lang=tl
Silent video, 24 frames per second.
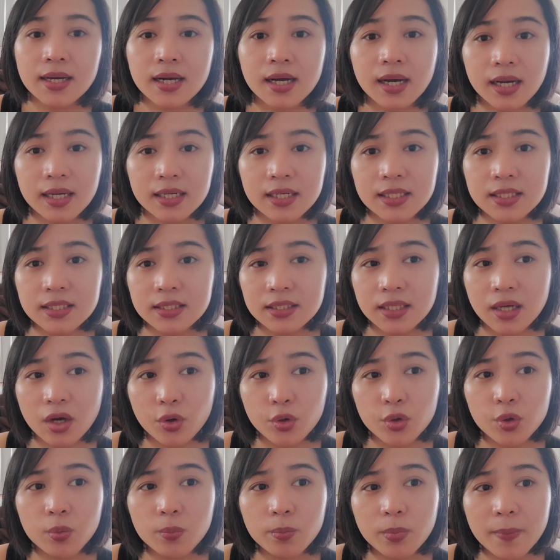Ang ininda ko
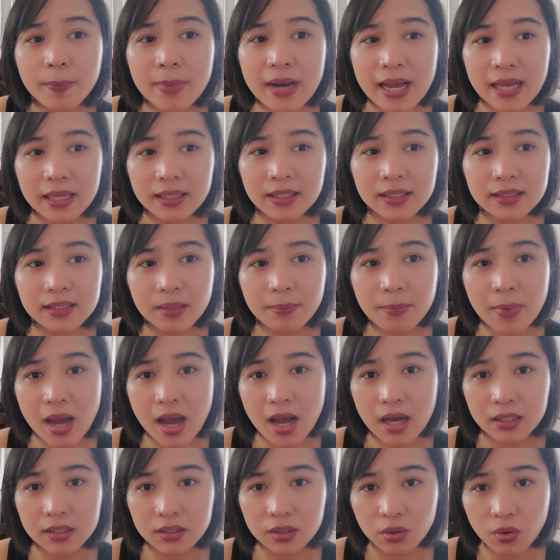yung babaeng na
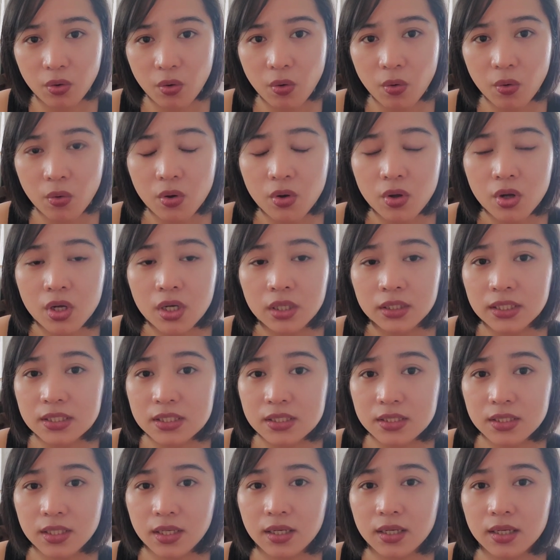tamaan ko.
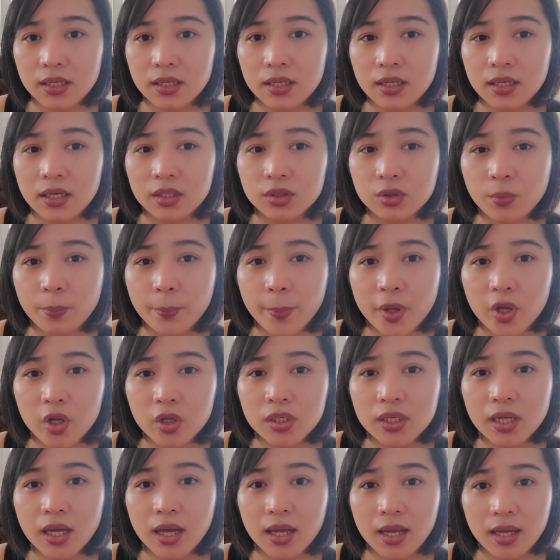Tapos, ito pa
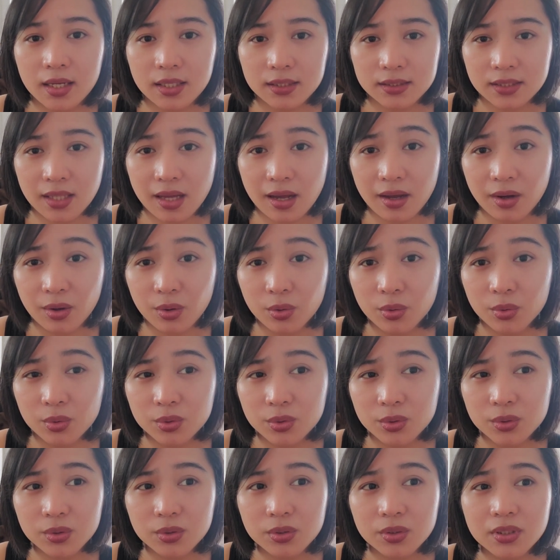yung nakakatakot.
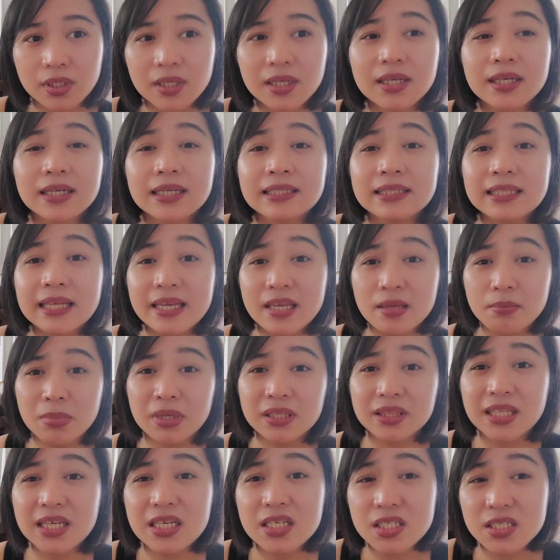
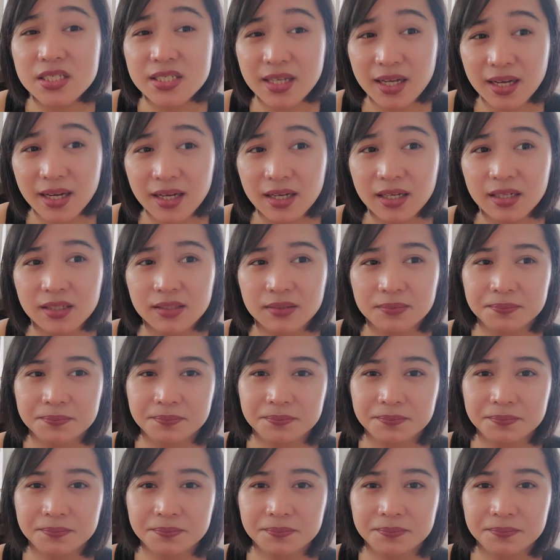Nahimatay siya.